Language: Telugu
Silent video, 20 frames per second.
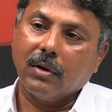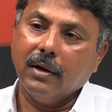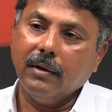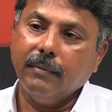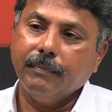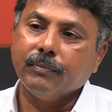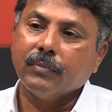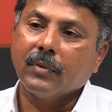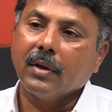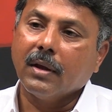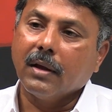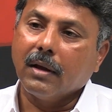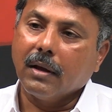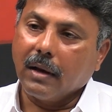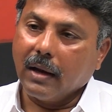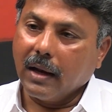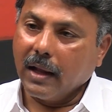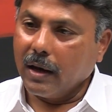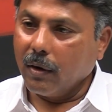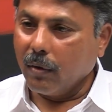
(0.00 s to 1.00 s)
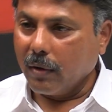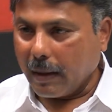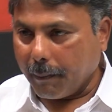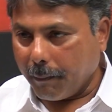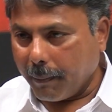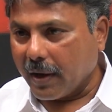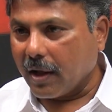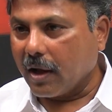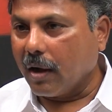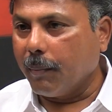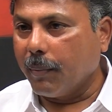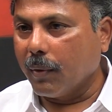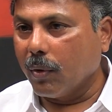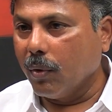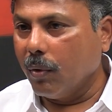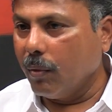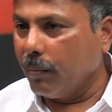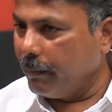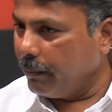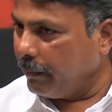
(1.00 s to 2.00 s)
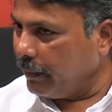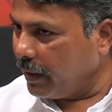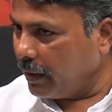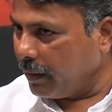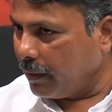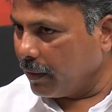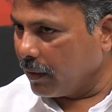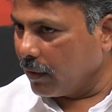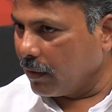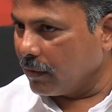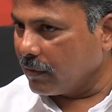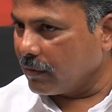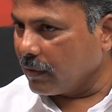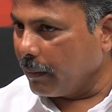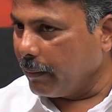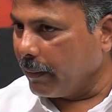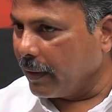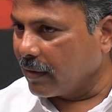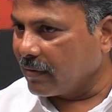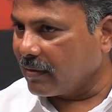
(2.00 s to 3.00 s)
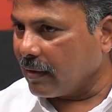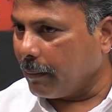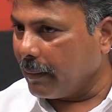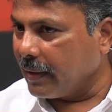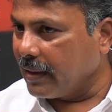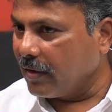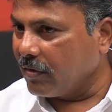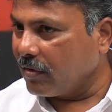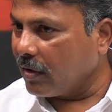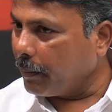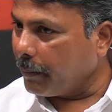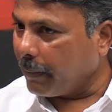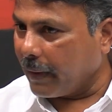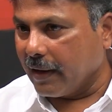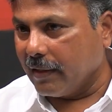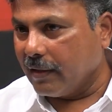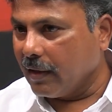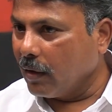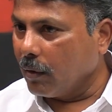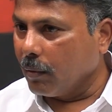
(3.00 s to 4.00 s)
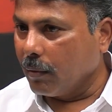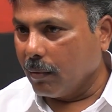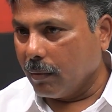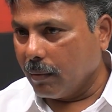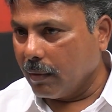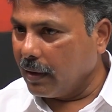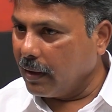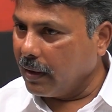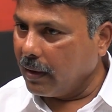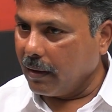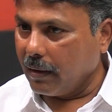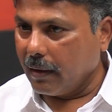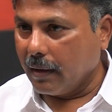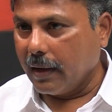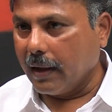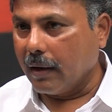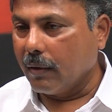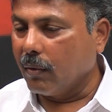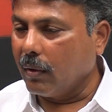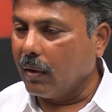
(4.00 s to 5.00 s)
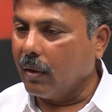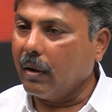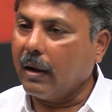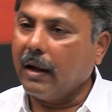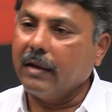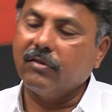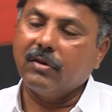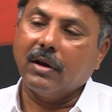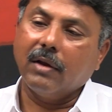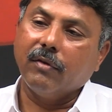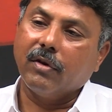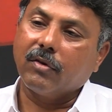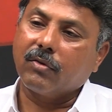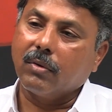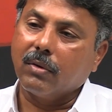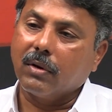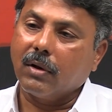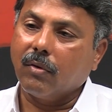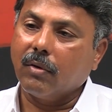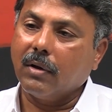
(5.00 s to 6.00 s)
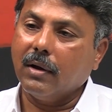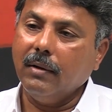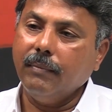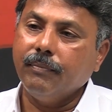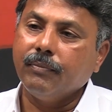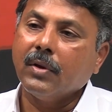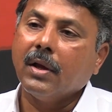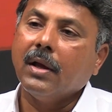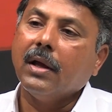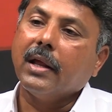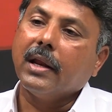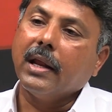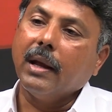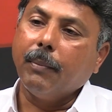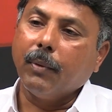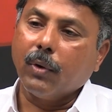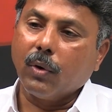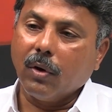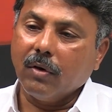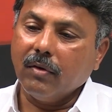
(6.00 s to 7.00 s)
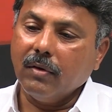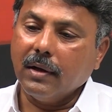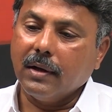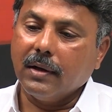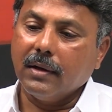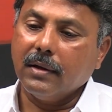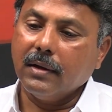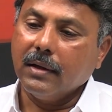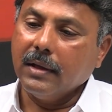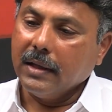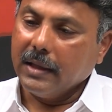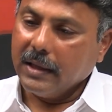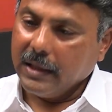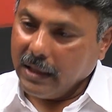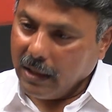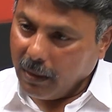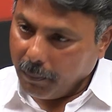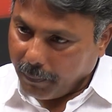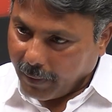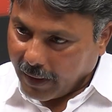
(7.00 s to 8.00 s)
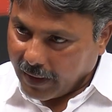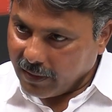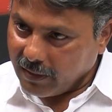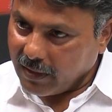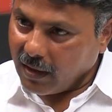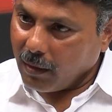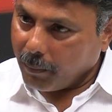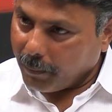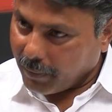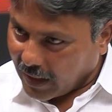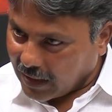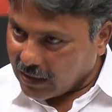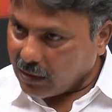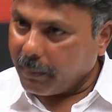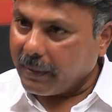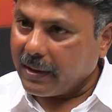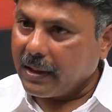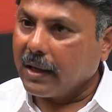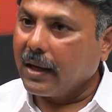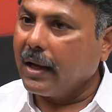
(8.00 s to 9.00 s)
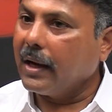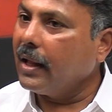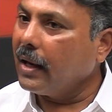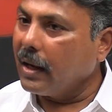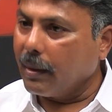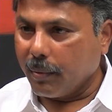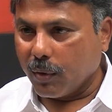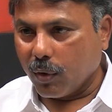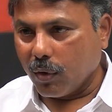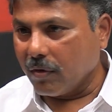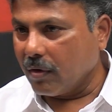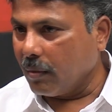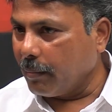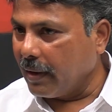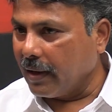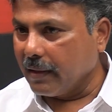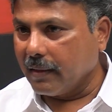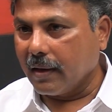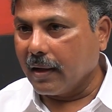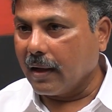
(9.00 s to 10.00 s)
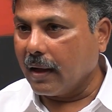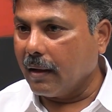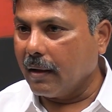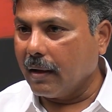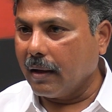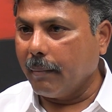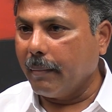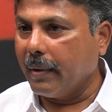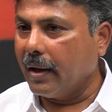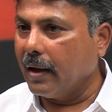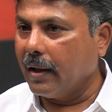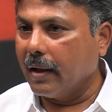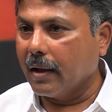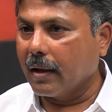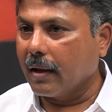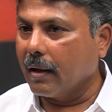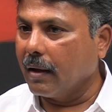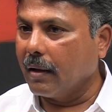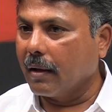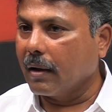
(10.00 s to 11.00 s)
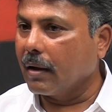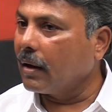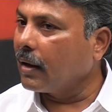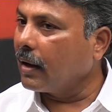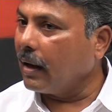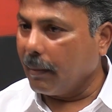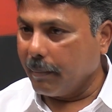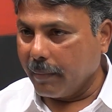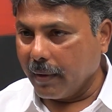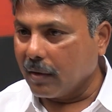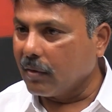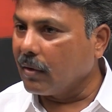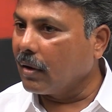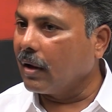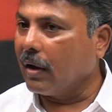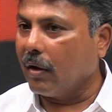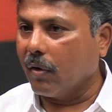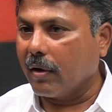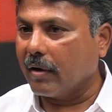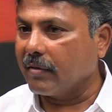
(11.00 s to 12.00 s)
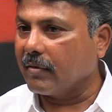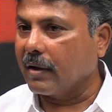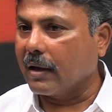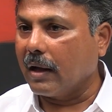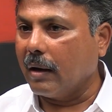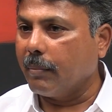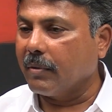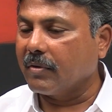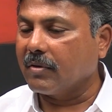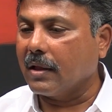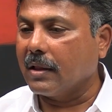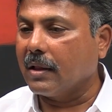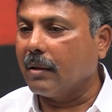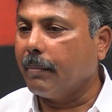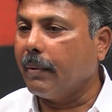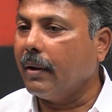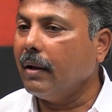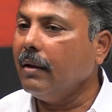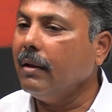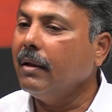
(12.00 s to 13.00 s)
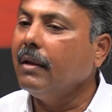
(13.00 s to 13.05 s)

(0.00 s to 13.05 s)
ఉన్నా నేను ఎప్పటికప్పుడు మీ మీకు సంబంధించిన పనితీరు నేను అంచనా వేసుకుంటా ఉన్నా రేపటి రోజున ఈ పనితీరు ప్రాతిపదికగానే రేపటి రోజున మళ్ళీ తిరిగి ఎమ్మెల్యేలుగా అభ్యర్థులుగా అవకాశం కల్పిస్తాం తప్ప